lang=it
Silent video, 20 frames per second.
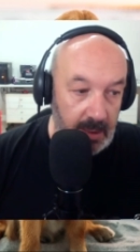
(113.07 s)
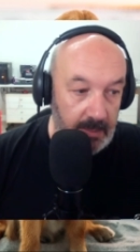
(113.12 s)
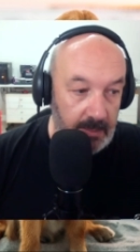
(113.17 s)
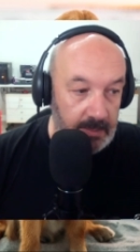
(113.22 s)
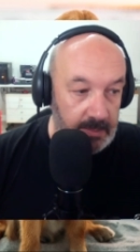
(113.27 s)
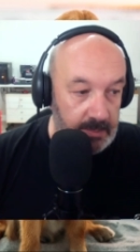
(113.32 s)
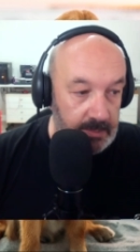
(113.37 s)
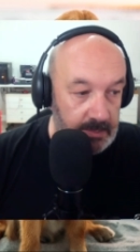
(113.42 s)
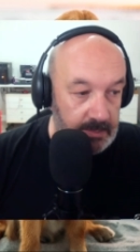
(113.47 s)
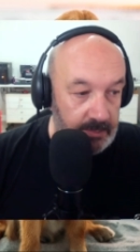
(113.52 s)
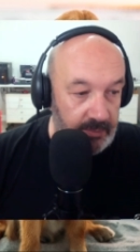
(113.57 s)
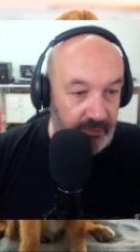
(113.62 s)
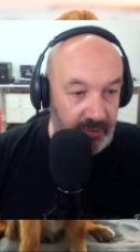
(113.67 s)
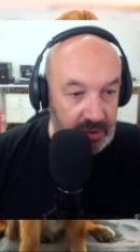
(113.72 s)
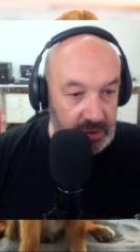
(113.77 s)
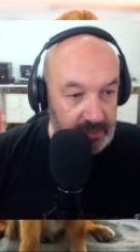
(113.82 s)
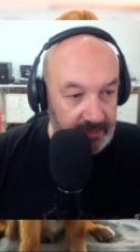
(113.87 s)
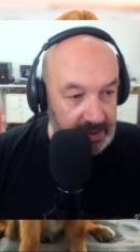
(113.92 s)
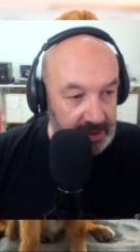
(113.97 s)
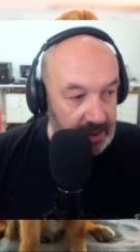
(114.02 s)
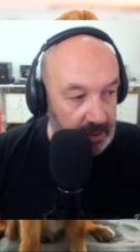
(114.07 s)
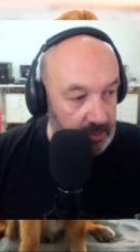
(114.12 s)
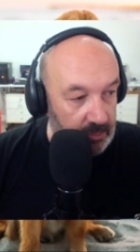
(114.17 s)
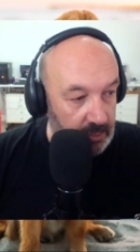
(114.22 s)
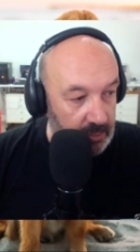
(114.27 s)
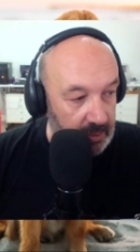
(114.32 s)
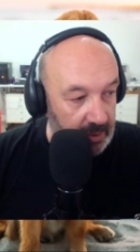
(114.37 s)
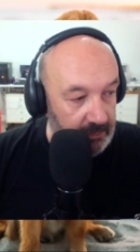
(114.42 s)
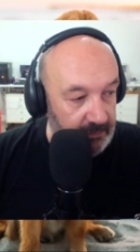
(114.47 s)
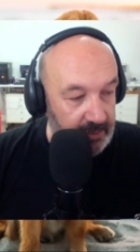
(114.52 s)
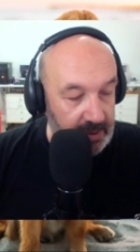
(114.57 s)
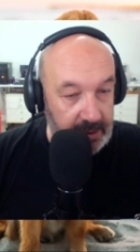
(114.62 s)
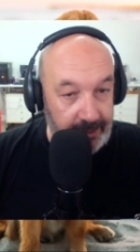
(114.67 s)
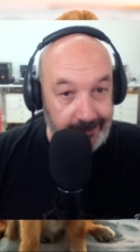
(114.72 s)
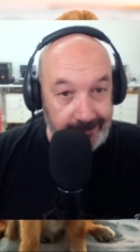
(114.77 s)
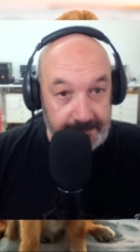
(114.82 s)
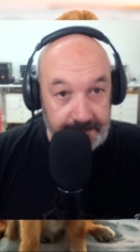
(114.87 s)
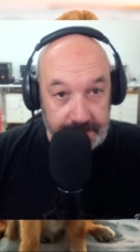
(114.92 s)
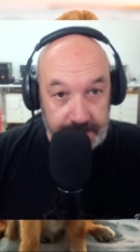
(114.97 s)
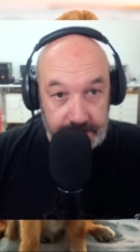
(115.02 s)
Mm, vi faccio vedere comunque il
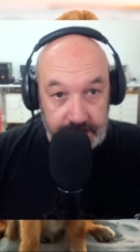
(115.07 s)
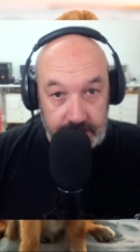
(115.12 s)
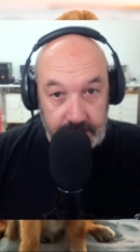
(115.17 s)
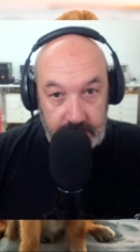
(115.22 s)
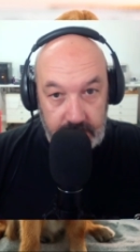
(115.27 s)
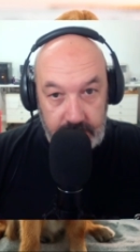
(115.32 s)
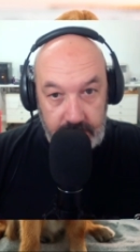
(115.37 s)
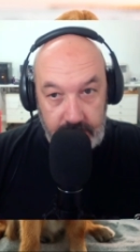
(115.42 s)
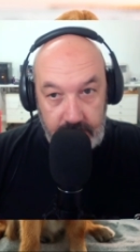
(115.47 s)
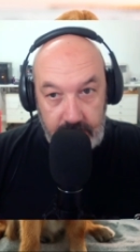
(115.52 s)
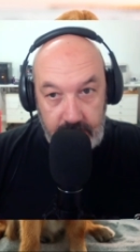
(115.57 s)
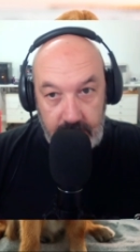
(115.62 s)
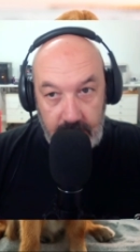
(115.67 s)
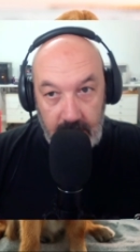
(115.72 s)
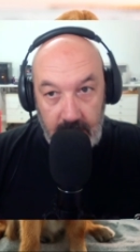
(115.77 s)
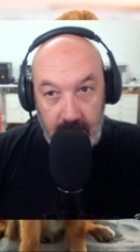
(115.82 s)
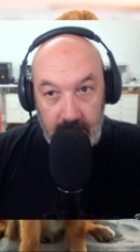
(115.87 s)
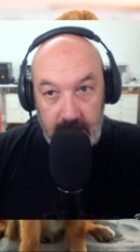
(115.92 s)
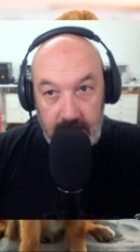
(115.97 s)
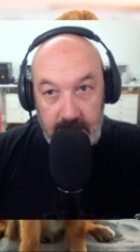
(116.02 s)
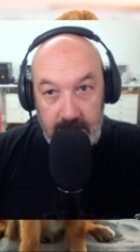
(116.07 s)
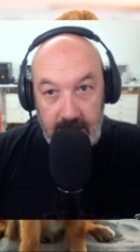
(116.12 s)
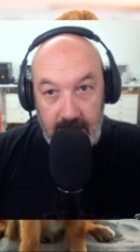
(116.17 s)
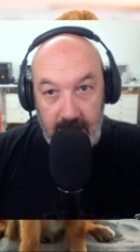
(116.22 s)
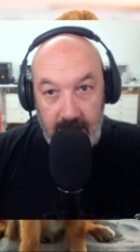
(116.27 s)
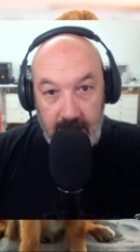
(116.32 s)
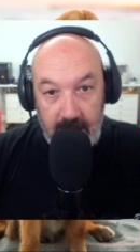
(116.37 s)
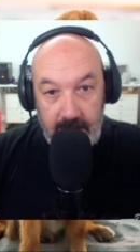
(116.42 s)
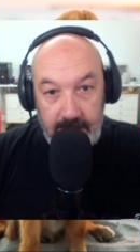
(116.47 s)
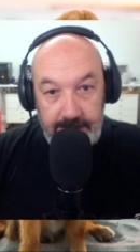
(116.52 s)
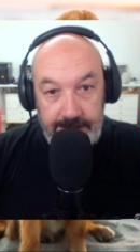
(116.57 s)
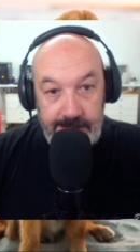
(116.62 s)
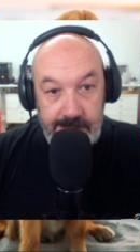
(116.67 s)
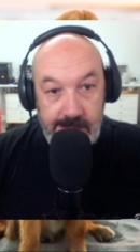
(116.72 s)
video della,